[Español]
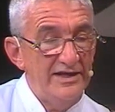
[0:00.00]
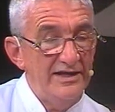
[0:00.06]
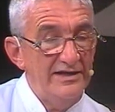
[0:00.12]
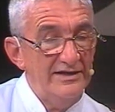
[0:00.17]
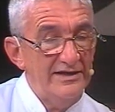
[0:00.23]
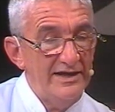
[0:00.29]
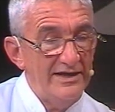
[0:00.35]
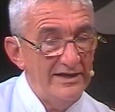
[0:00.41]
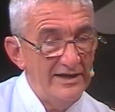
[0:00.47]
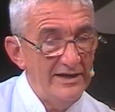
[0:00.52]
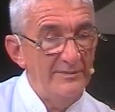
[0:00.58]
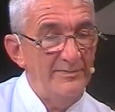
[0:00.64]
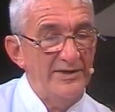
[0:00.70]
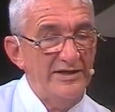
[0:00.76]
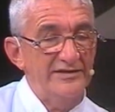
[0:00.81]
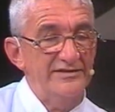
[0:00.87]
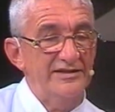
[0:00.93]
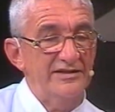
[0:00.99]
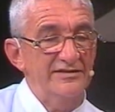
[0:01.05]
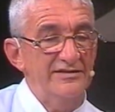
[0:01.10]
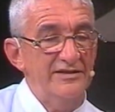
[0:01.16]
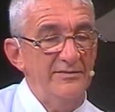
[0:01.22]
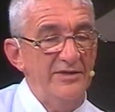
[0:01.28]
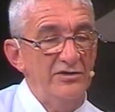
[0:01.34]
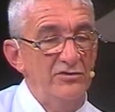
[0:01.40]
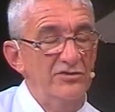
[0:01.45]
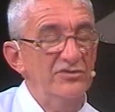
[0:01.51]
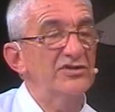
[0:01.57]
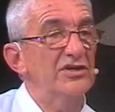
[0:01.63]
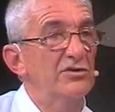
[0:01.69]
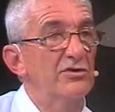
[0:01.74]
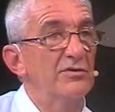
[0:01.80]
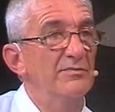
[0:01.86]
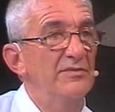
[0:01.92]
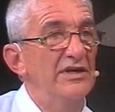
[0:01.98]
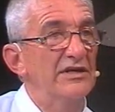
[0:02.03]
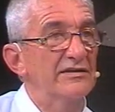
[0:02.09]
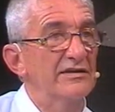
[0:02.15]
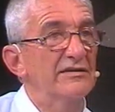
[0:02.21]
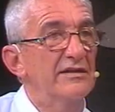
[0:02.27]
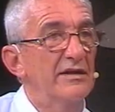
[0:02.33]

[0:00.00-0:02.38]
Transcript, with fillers: el querer parecerse mejor se convierte